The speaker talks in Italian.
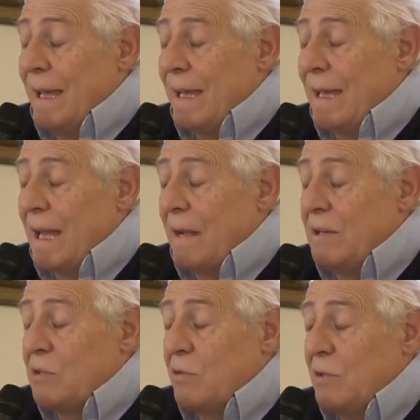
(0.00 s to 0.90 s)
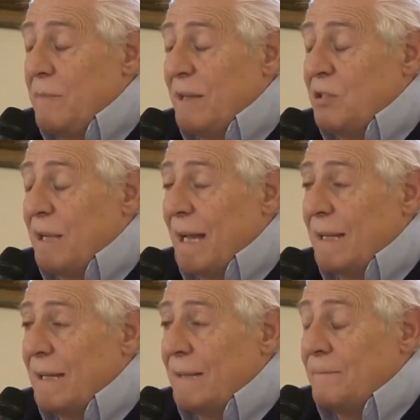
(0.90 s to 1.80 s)
e che era vescovo di
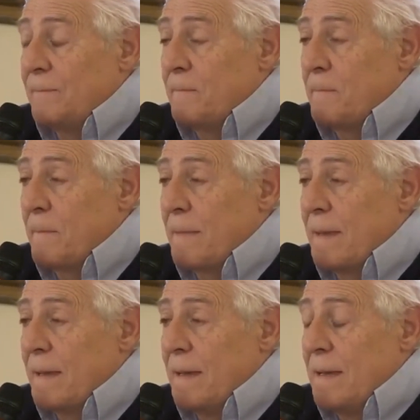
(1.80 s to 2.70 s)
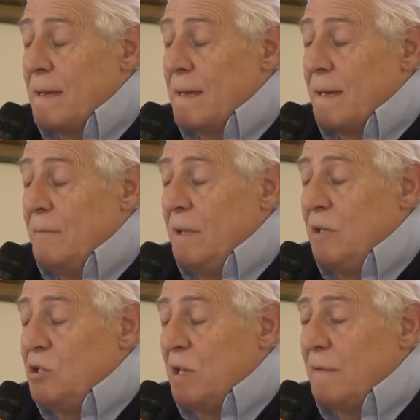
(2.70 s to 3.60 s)
Macerata, mi
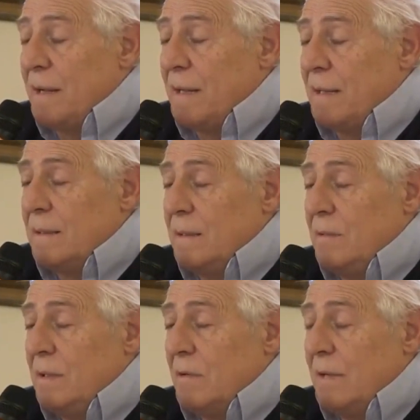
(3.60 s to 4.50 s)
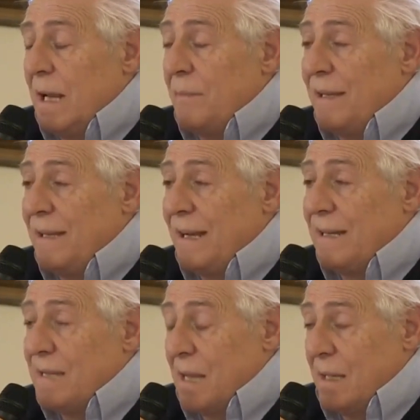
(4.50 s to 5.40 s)
diceva io andavo lì la mattina
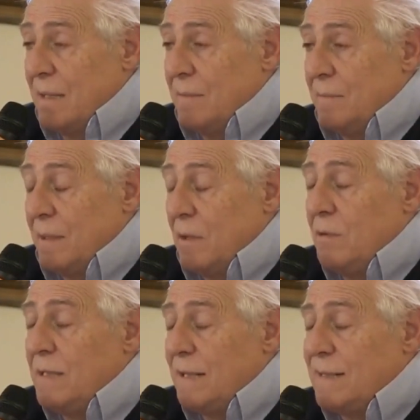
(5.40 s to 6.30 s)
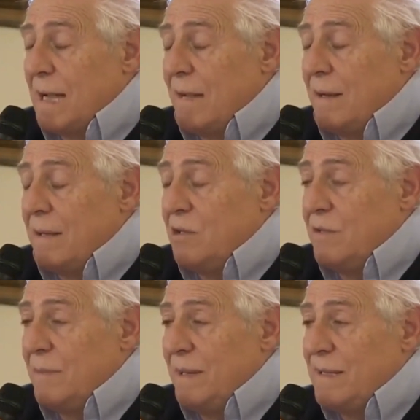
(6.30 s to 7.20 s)
alle 6, perché lui si alzava,
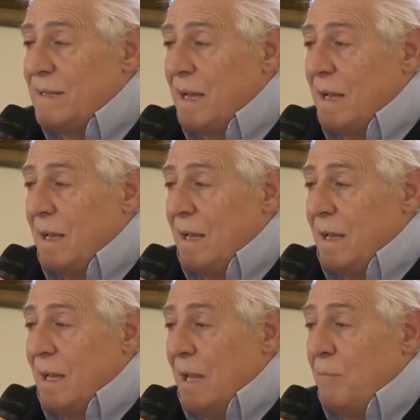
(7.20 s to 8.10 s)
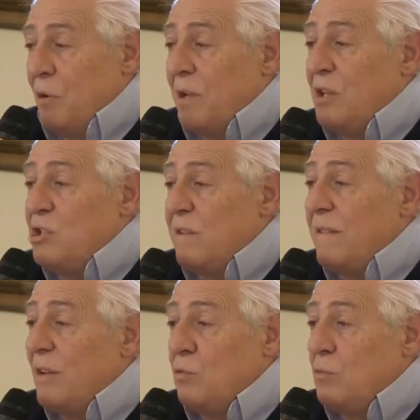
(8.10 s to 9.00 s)
diceva messa e poi
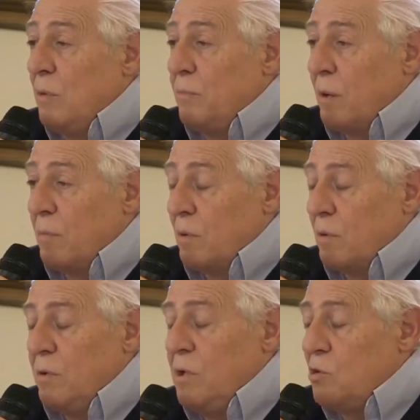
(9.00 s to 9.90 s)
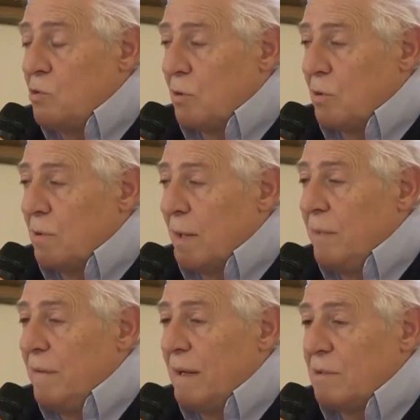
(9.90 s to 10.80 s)
riceveva tutto il popolo, ogni giorno,
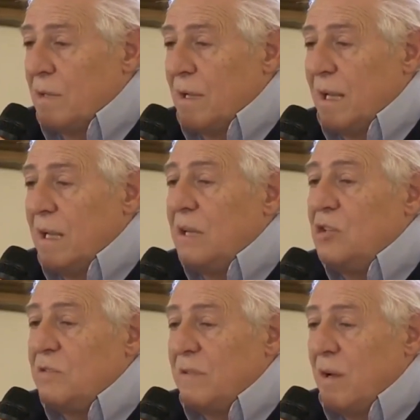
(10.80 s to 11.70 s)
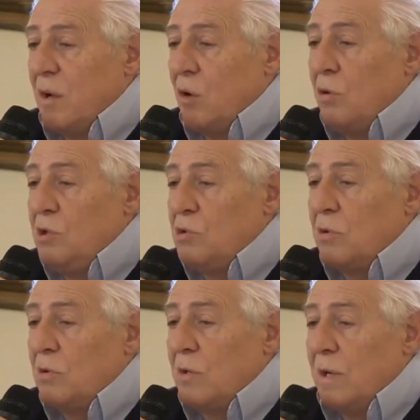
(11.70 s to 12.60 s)
apriva le sue e riceveva. Ogni
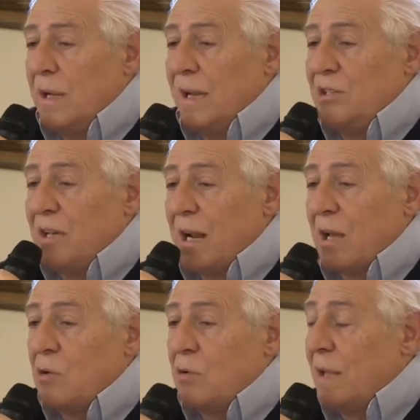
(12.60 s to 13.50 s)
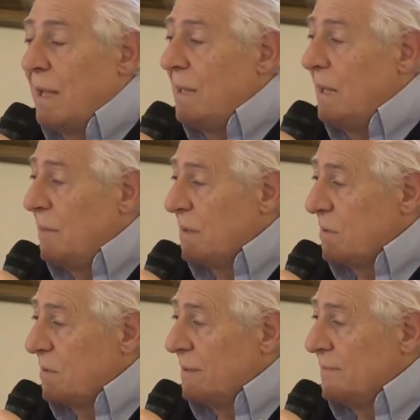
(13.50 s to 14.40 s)
giorno c'era la coda delle
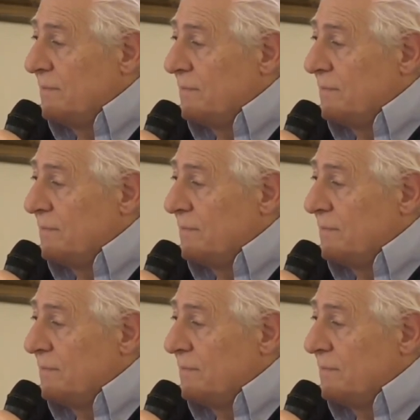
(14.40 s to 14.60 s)
persone.